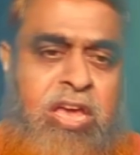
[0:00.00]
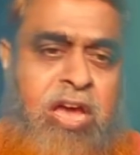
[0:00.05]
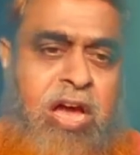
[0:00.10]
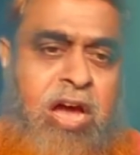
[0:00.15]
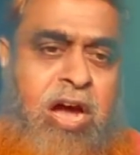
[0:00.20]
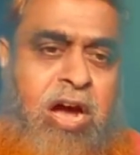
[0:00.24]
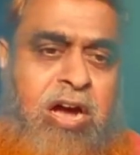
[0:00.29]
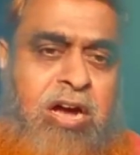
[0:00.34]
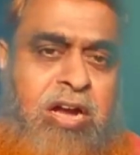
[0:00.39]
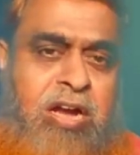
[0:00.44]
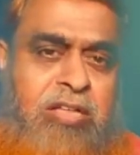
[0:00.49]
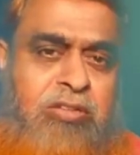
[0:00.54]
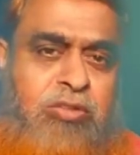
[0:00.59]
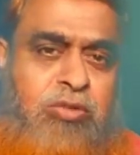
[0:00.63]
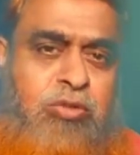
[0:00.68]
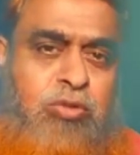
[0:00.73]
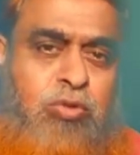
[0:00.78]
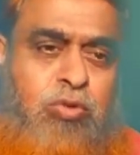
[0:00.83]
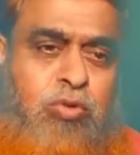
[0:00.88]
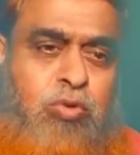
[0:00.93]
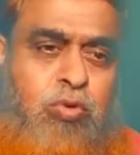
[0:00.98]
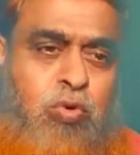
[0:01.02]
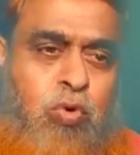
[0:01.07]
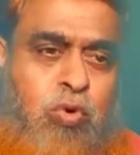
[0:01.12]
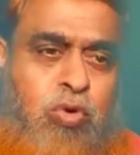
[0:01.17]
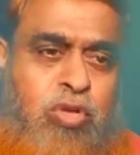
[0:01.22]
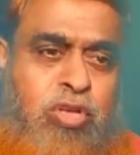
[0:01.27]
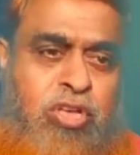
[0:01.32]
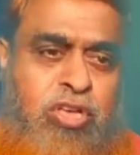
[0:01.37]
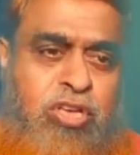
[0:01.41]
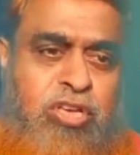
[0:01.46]
আক্রান্ত
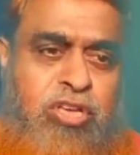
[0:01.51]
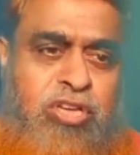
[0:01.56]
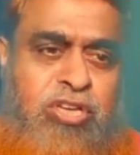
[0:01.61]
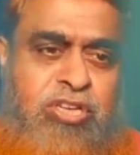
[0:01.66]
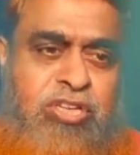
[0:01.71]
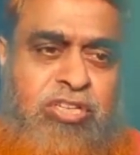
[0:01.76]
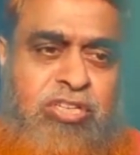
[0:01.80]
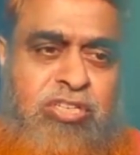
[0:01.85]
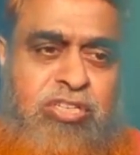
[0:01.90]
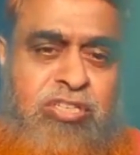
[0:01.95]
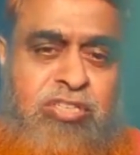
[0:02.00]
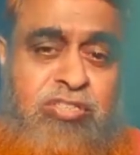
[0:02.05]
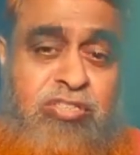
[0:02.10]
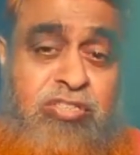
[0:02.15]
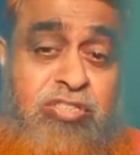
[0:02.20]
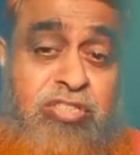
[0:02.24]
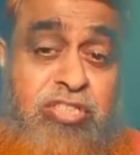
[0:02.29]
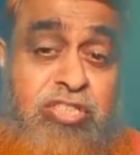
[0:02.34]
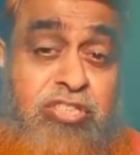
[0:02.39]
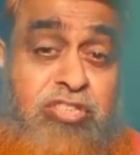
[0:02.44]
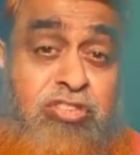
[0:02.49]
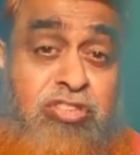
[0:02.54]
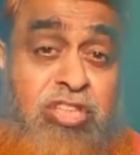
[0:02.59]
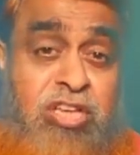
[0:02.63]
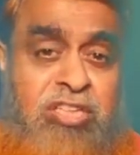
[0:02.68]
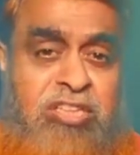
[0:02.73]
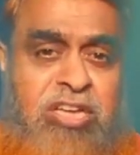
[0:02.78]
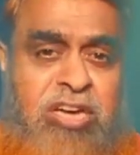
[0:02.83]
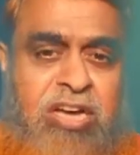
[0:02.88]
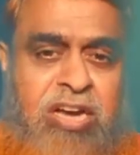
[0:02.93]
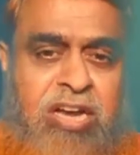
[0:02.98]
রোগীর
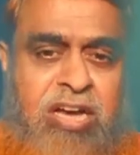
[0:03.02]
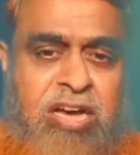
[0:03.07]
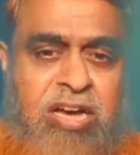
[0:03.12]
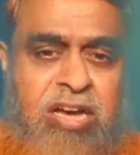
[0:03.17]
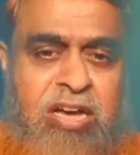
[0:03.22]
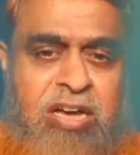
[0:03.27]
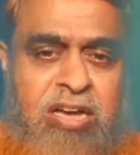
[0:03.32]
চিন্তাধারা